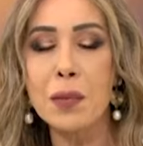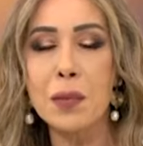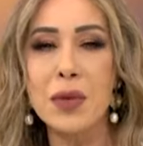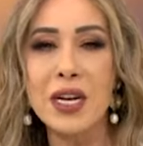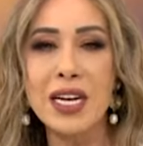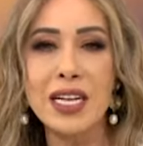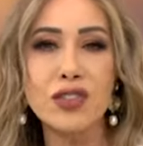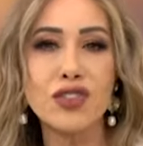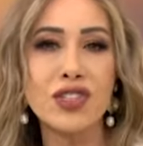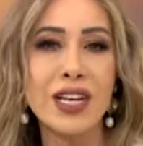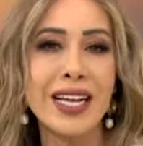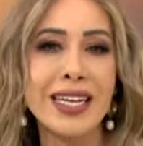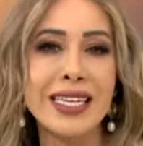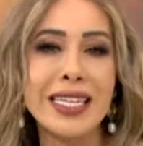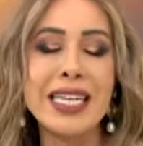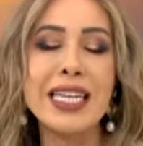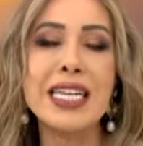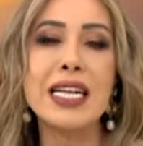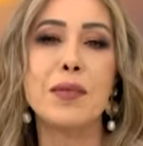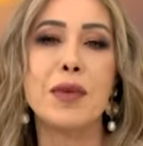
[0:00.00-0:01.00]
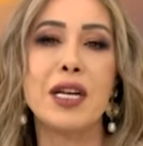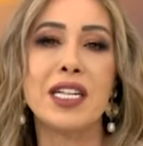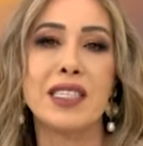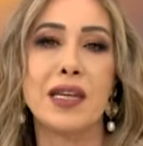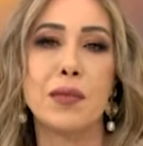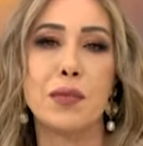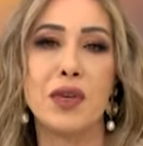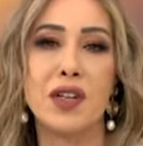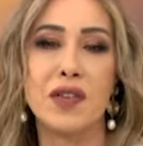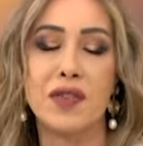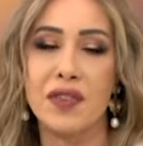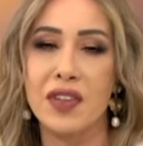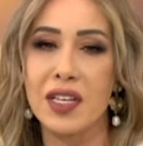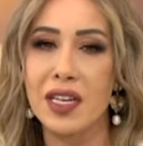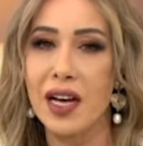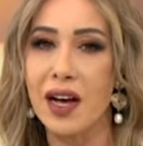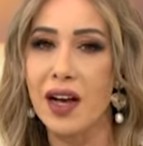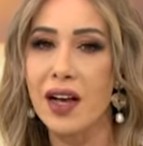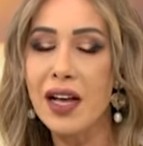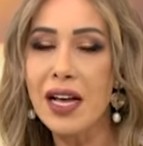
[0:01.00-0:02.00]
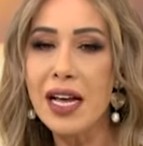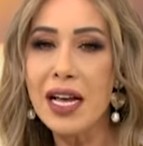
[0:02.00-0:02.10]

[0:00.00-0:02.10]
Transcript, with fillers: بالاشياء اللي هن مهتمين فيها